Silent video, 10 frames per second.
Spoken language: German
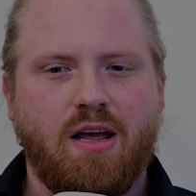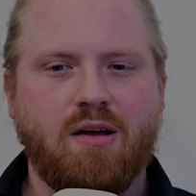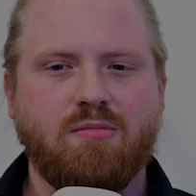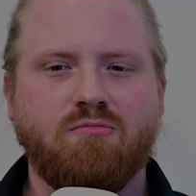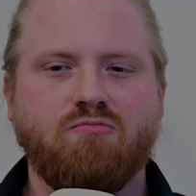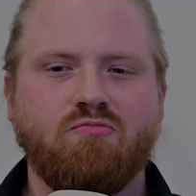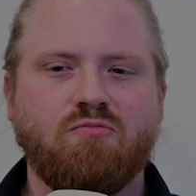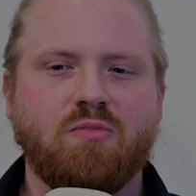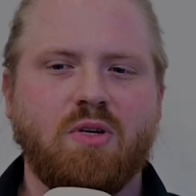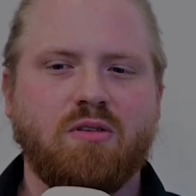
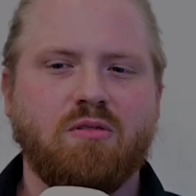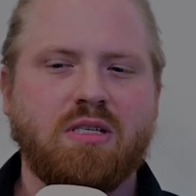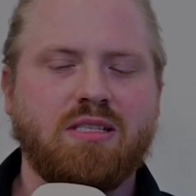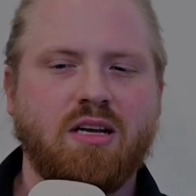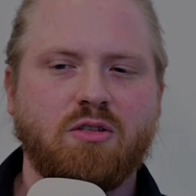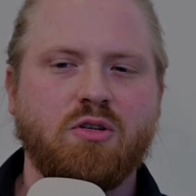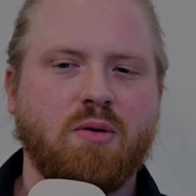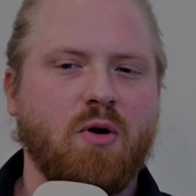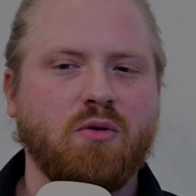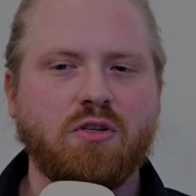Ähm, ist natürlich
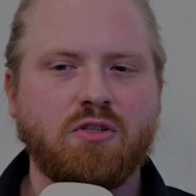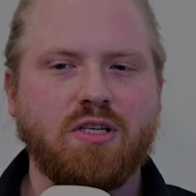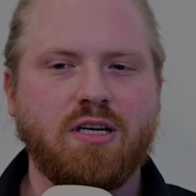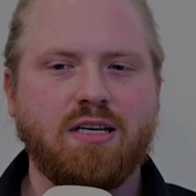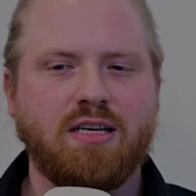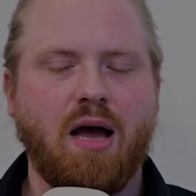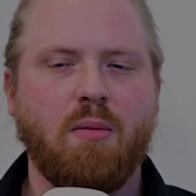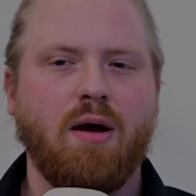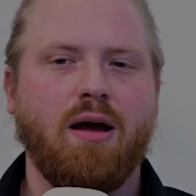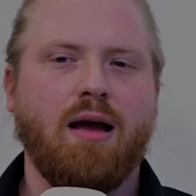immer unterschiedlich,
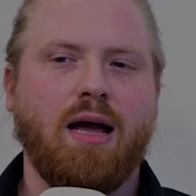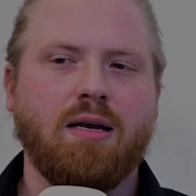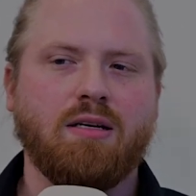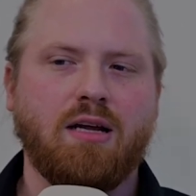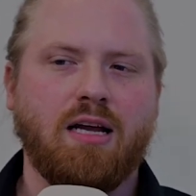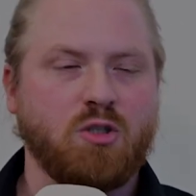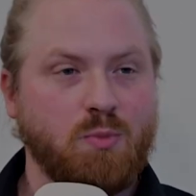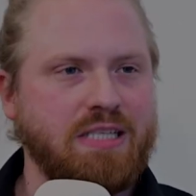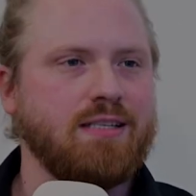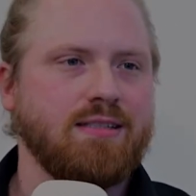aber an, an
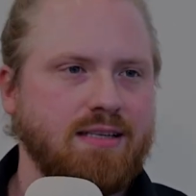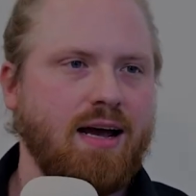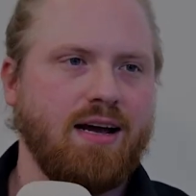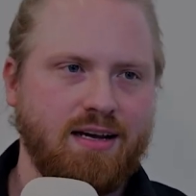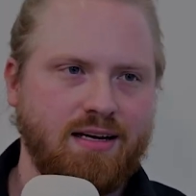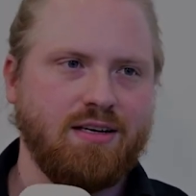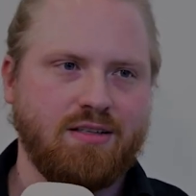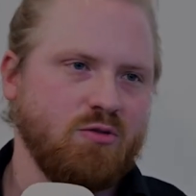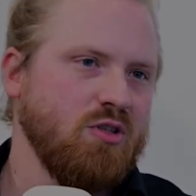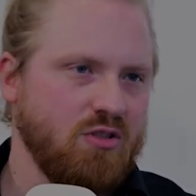Spitzentagen
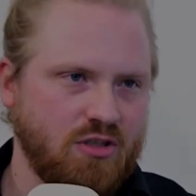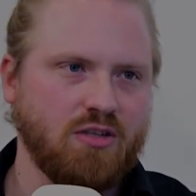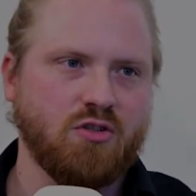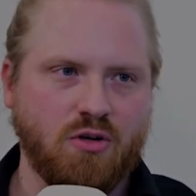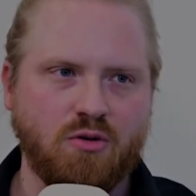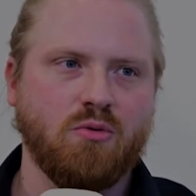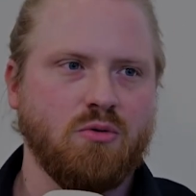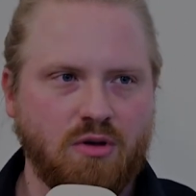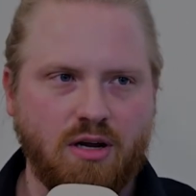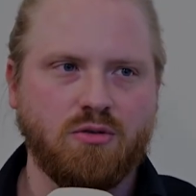sind es dann schon
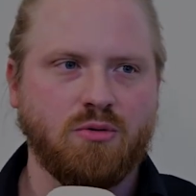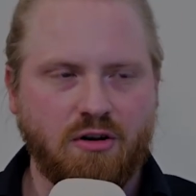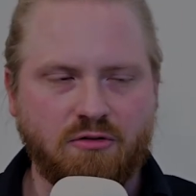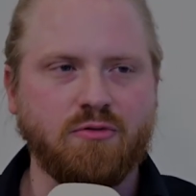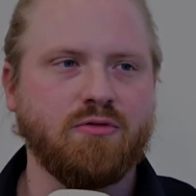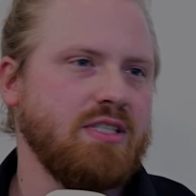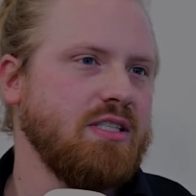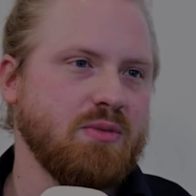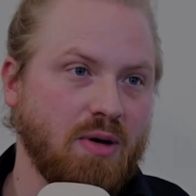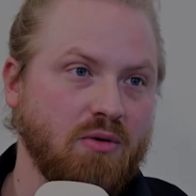100,
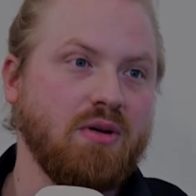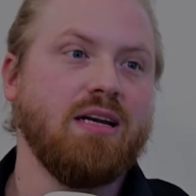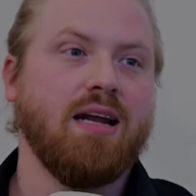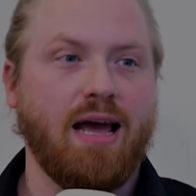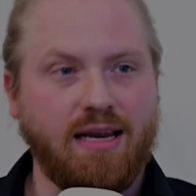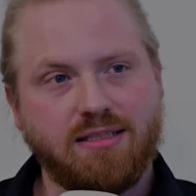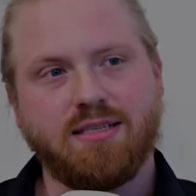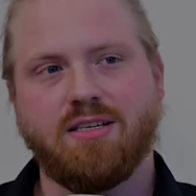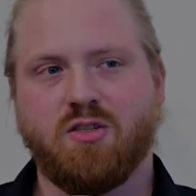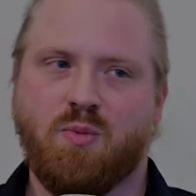150, 200
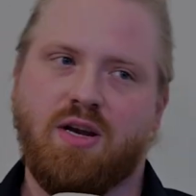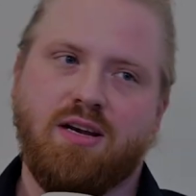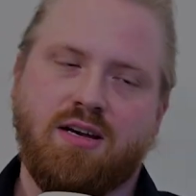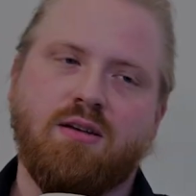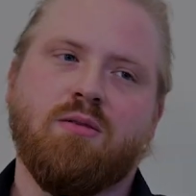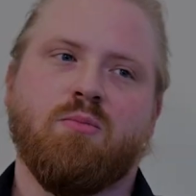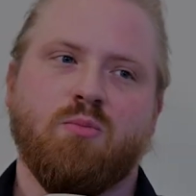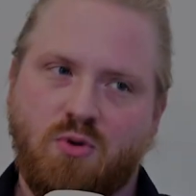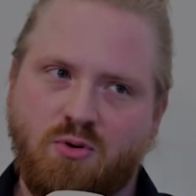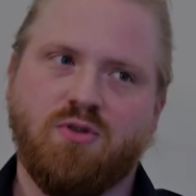einzelne Spenden pro